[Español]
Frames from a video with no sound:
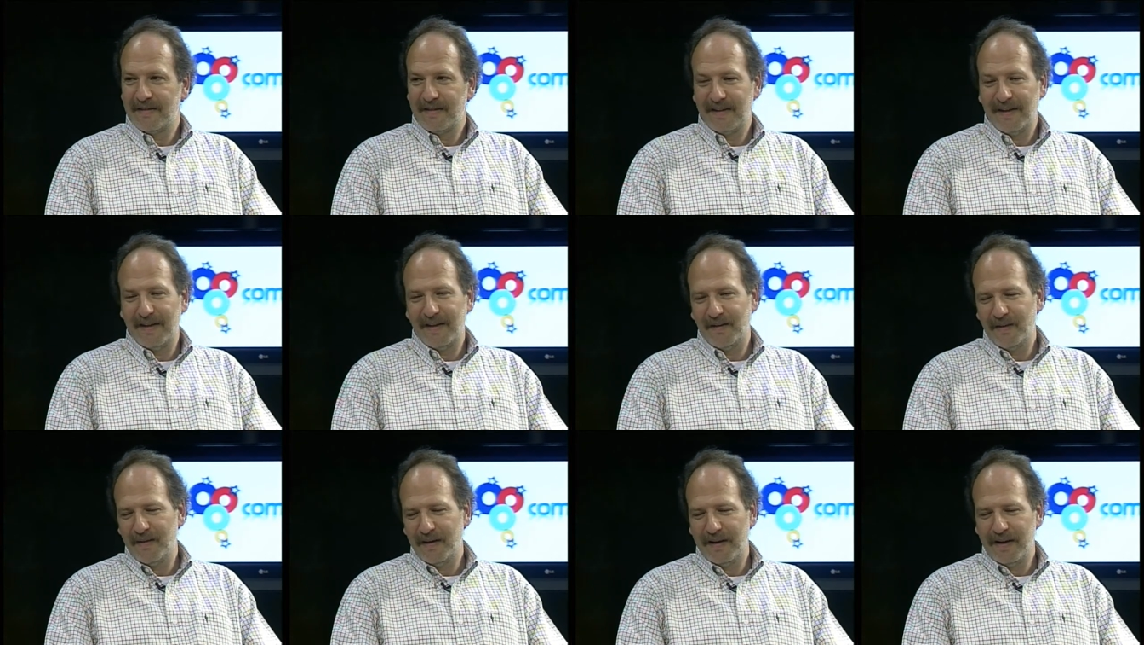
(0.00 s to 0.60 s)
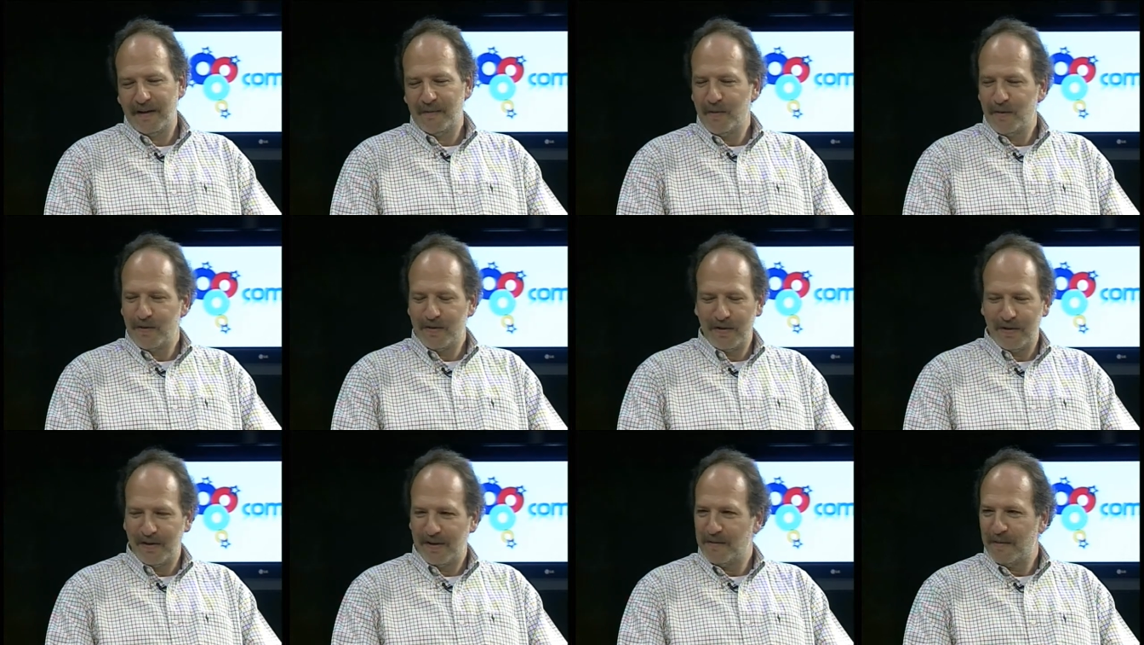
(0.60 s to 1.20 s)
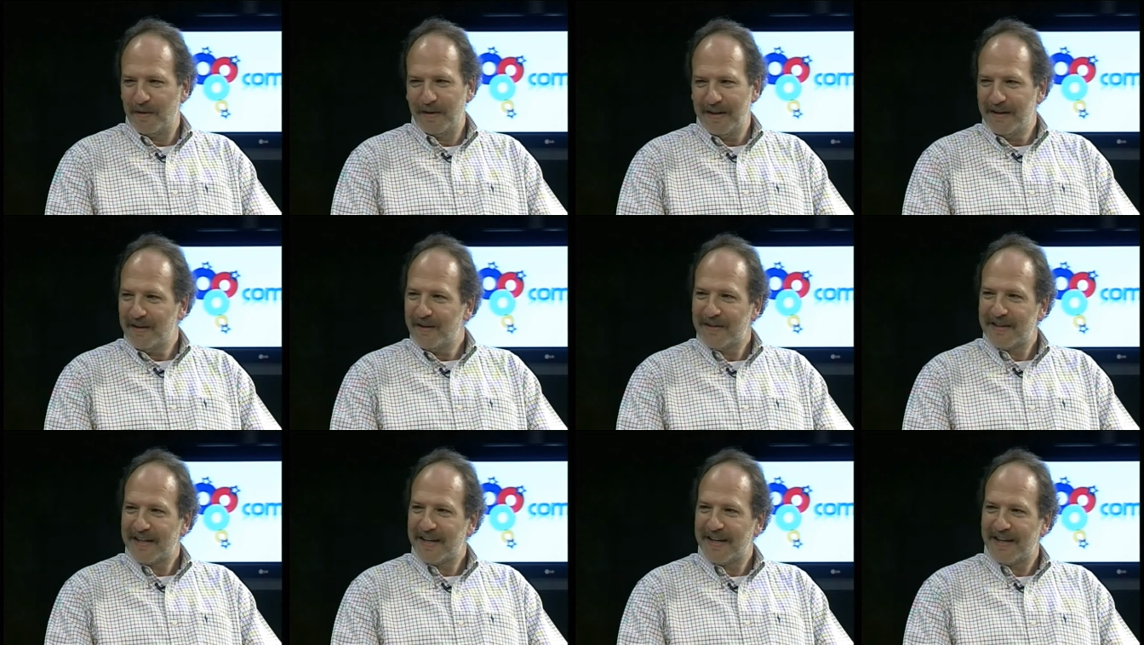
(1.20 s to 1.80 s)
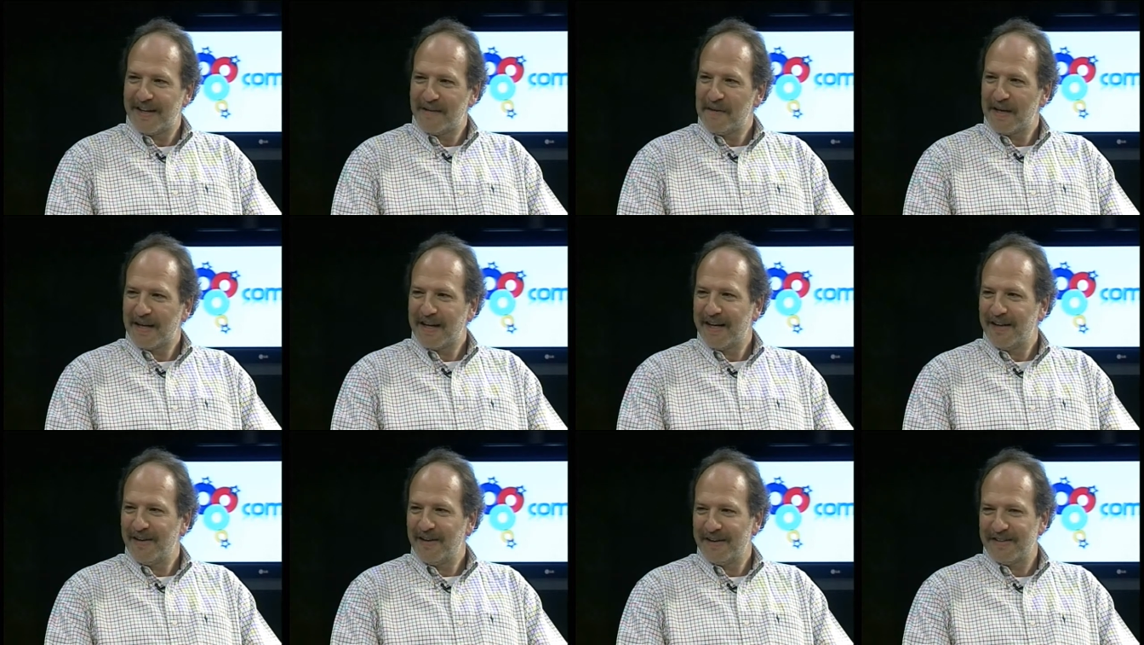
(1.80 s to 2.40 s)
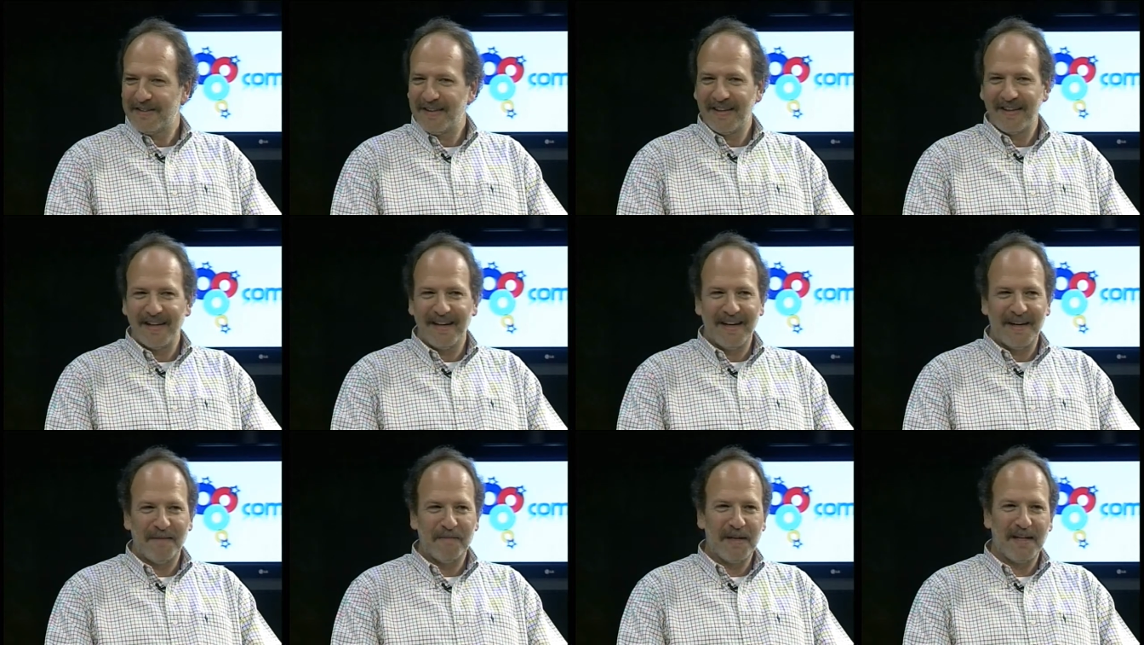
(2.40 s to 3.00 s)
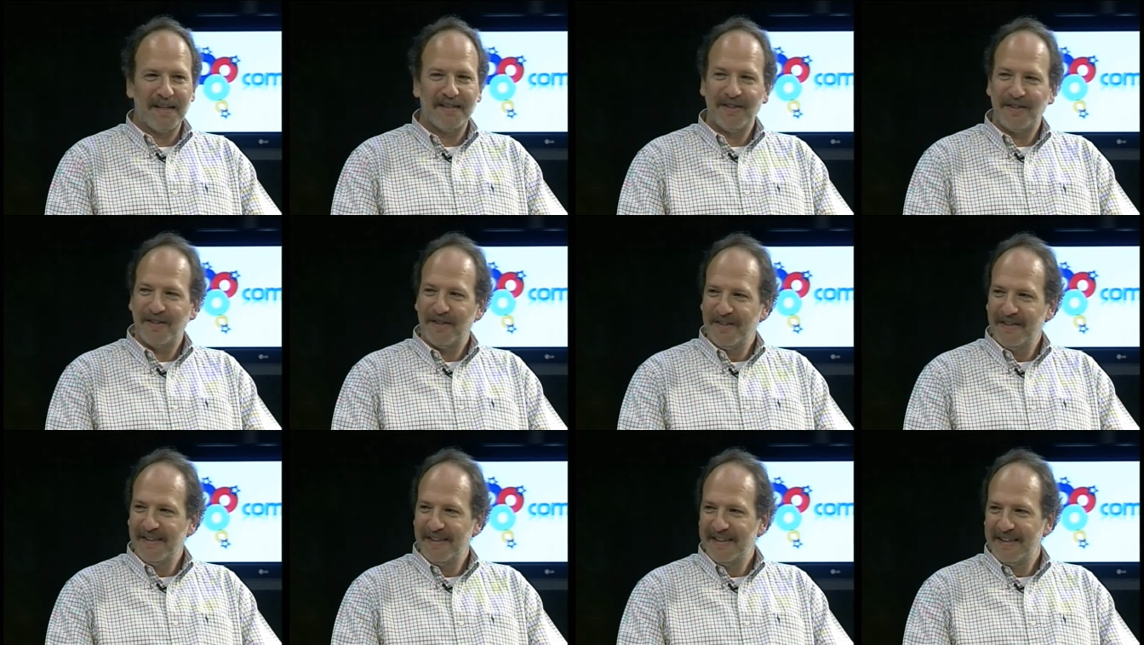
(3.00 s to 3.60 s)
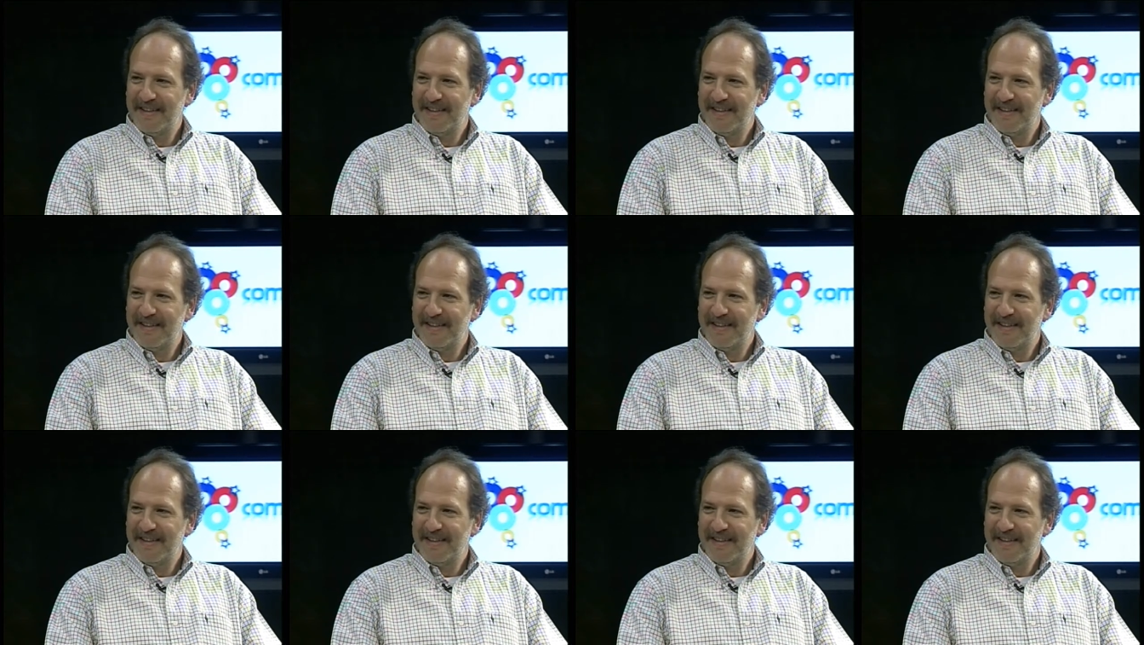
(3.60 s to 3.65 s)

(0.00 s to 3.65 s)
y no era mucho lo que podía encontrar en el mercado, así que aparecí yo.